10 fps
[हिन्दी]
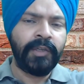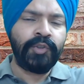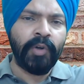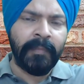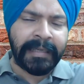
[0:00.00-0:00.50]

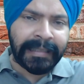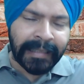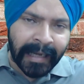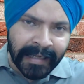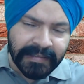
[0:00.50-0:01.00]
जो हमने
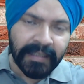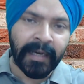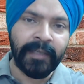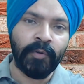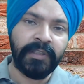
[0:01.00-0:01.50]
क्लास
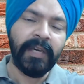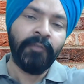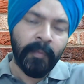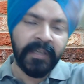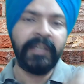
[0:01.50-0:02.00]
लगाई होती है
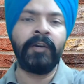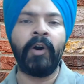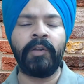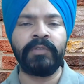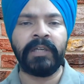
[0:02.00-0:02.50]
वो भी
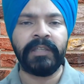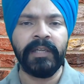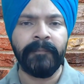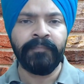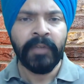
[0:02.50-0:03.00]
रिकॉल हो जाती हैं